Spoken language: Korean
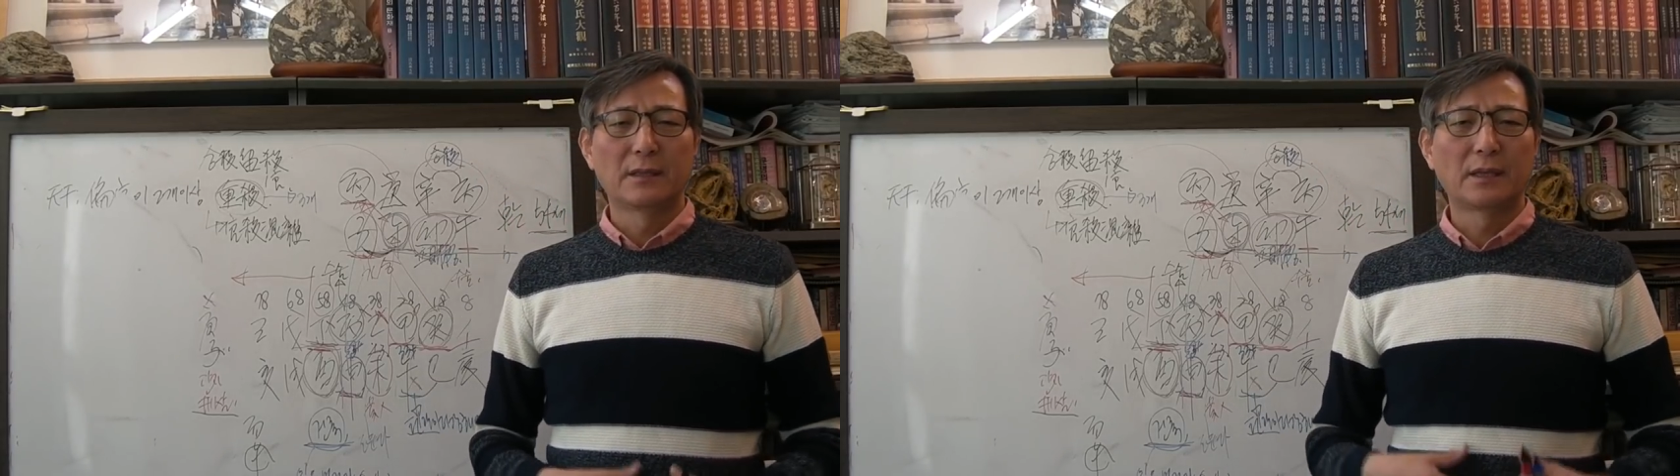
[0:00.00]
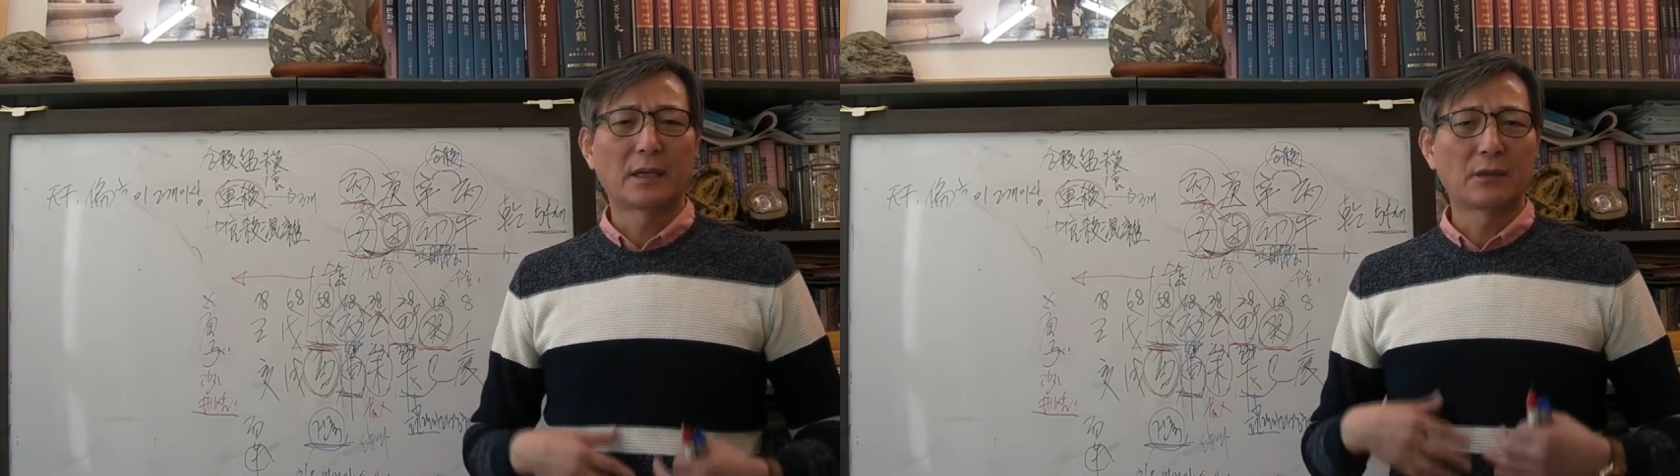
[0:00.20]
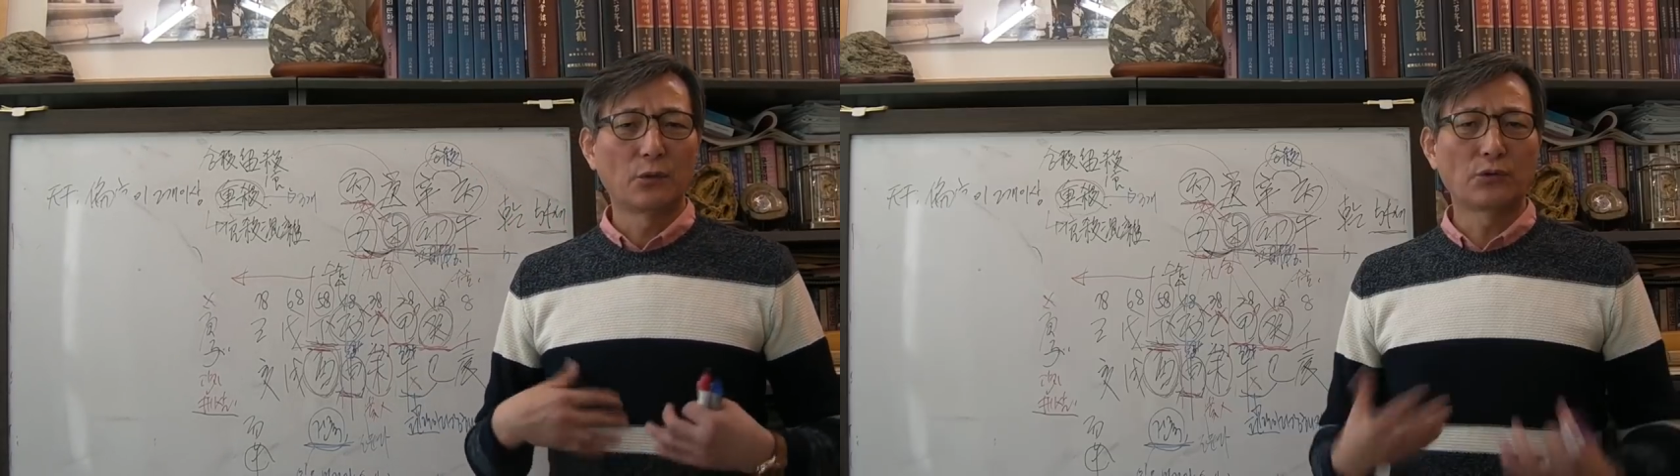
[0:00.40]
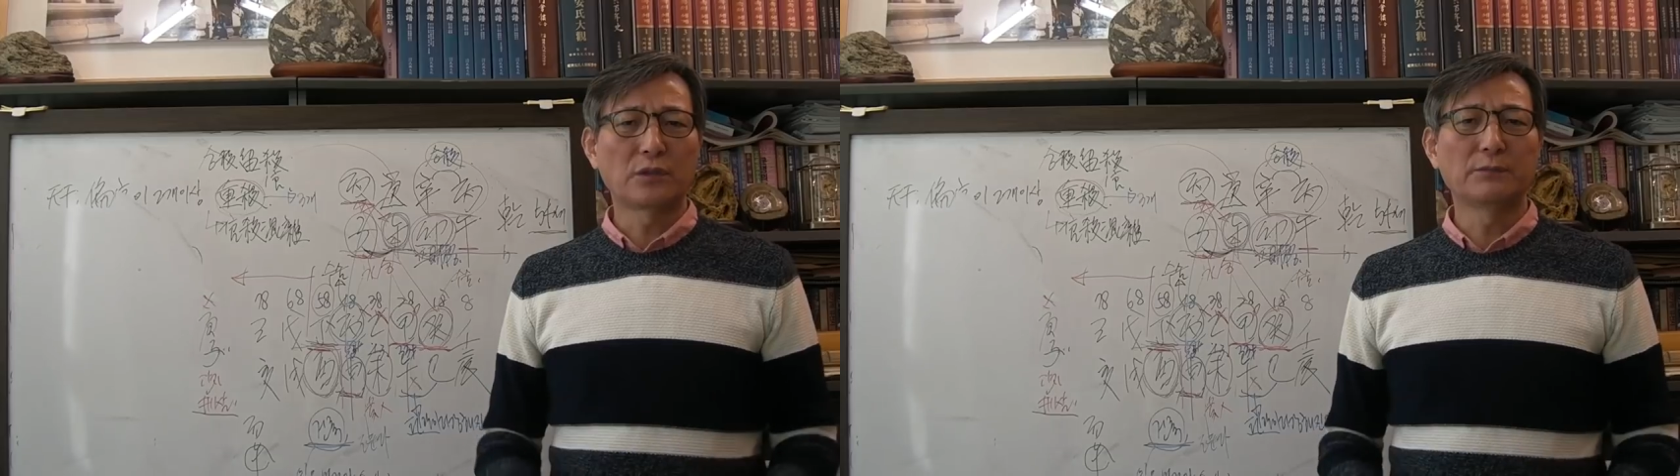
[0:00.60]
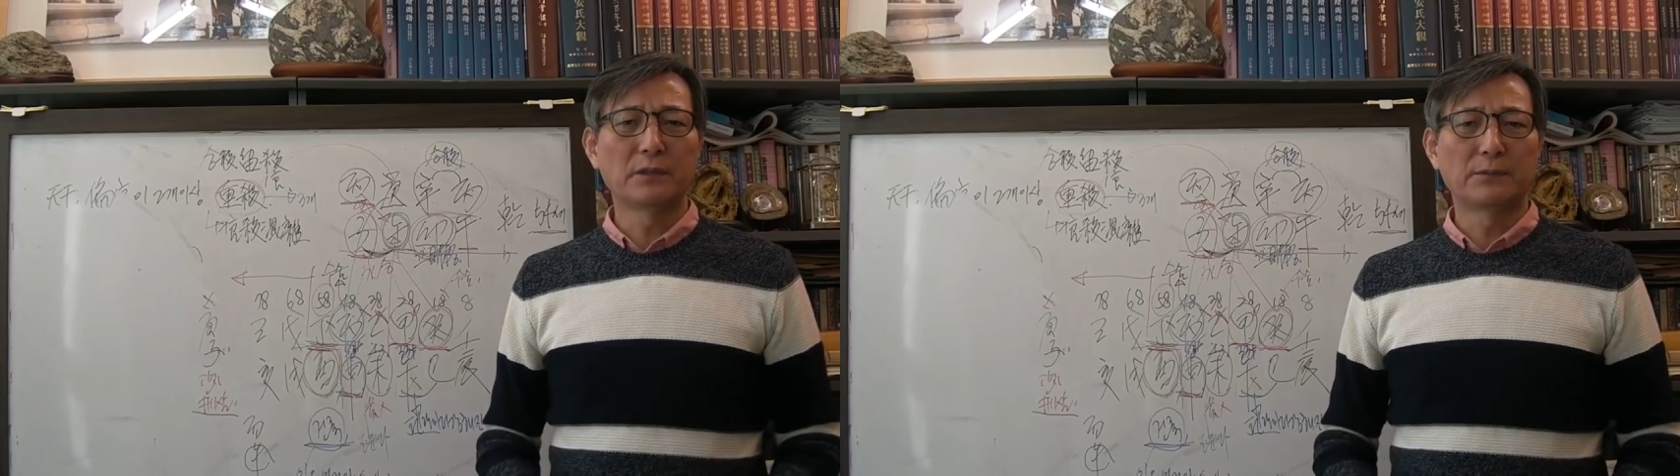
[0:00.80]
내가
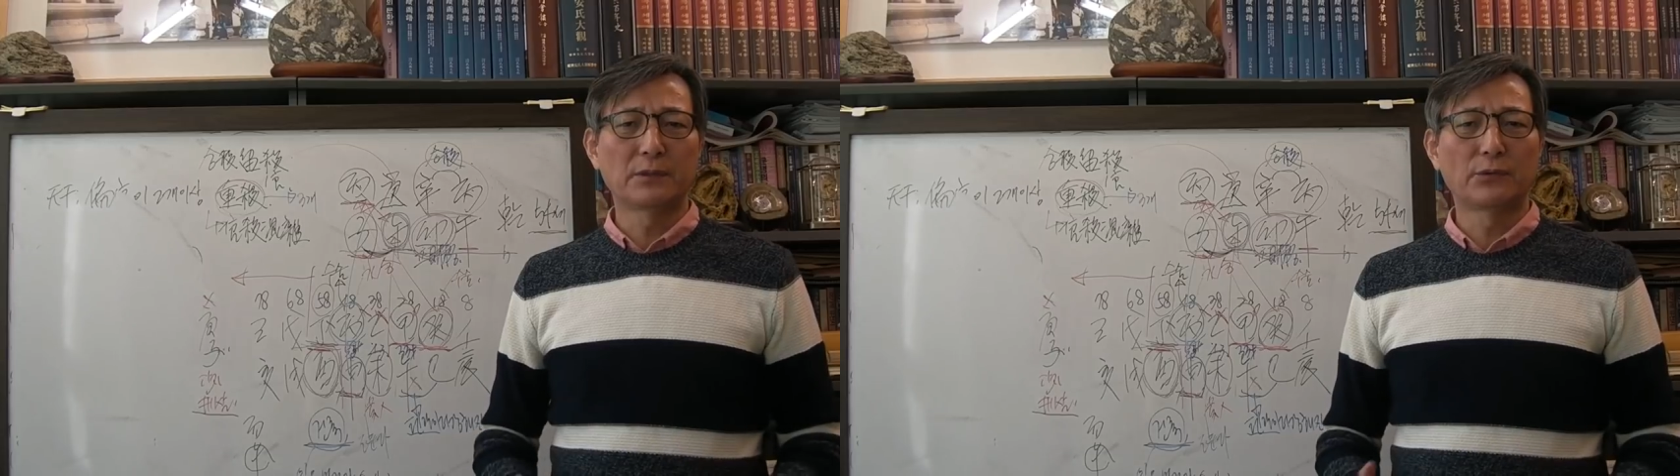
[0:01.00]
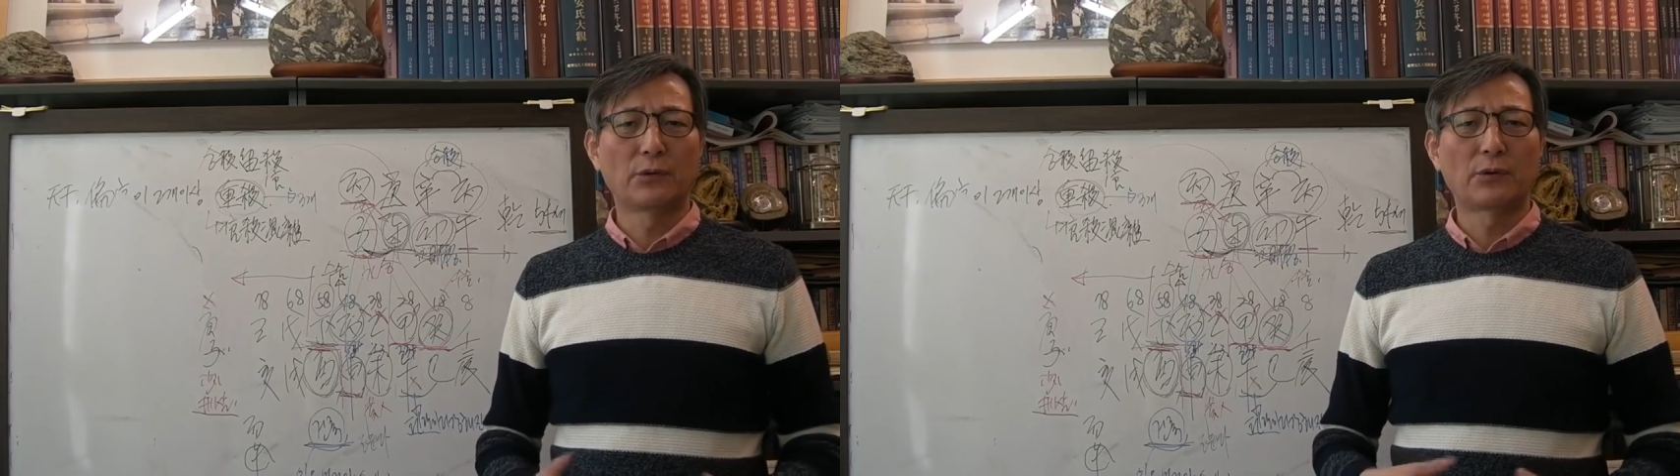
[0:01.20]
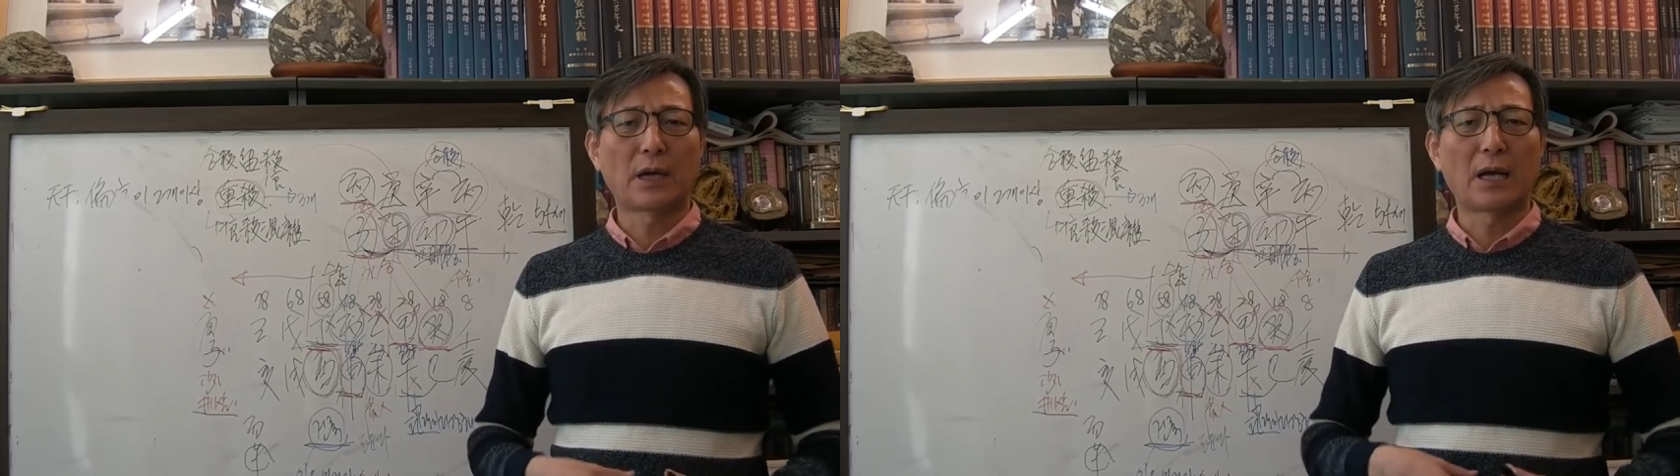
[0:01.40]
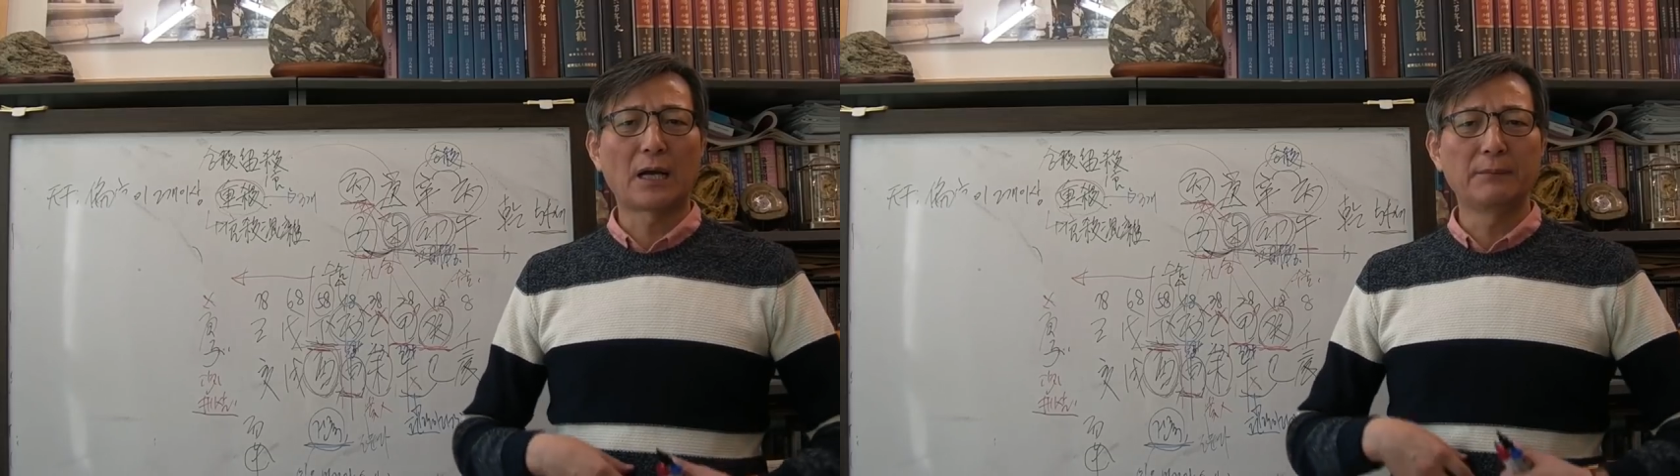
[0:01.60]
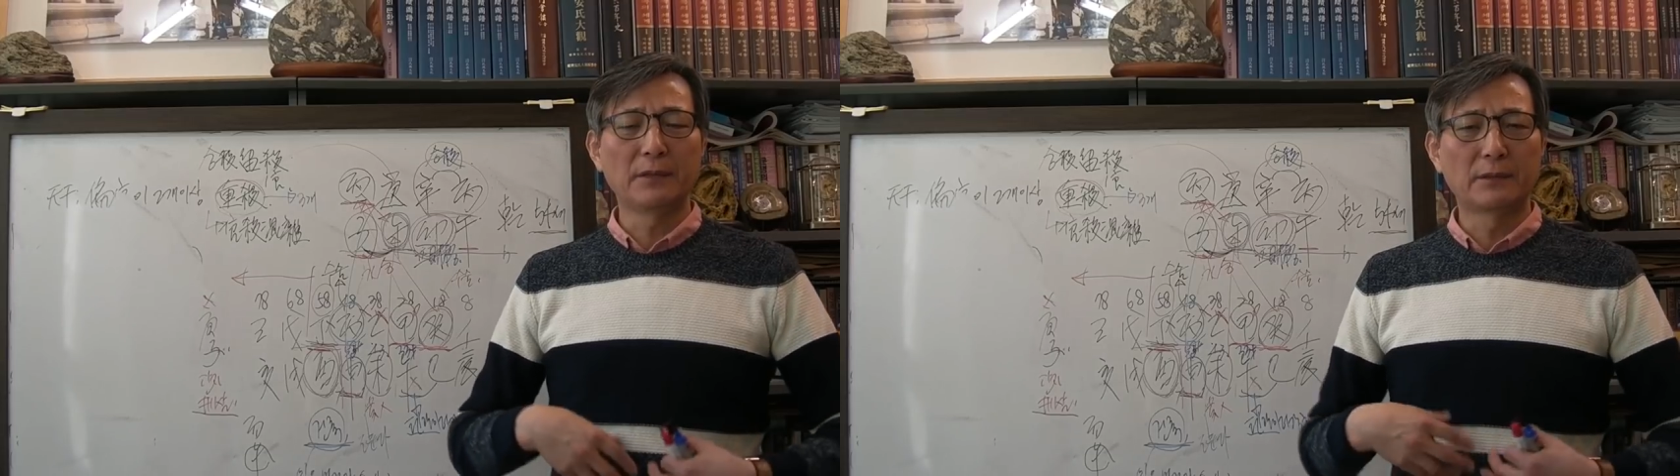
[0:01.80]
욕심을 버리고
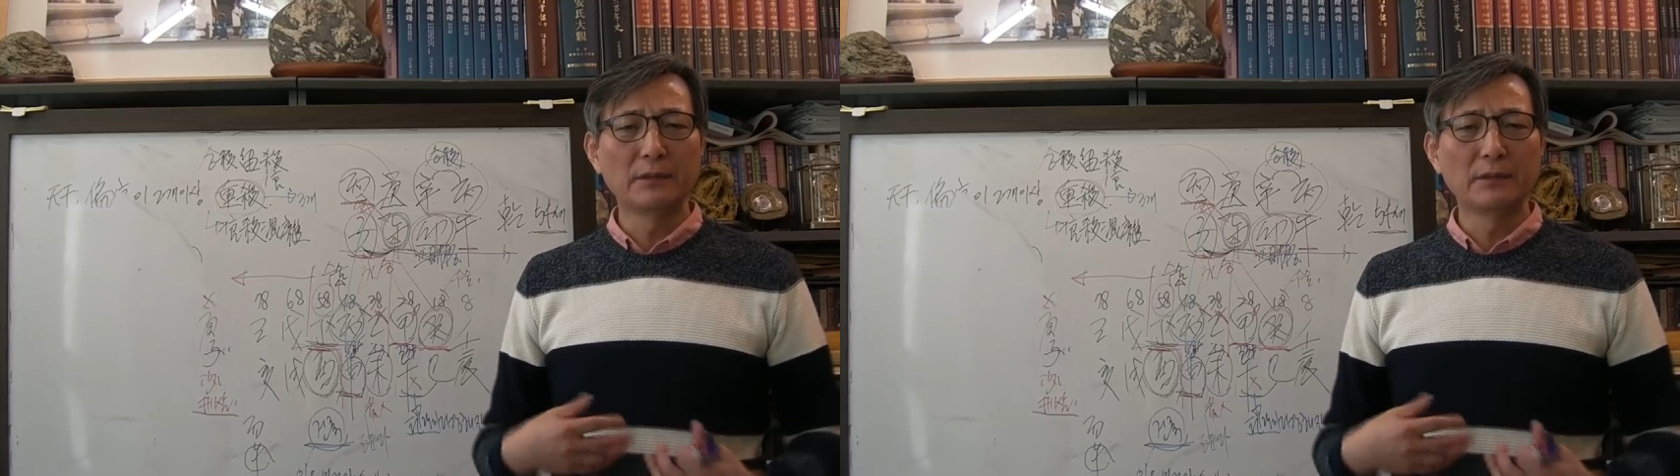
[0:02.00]
가감히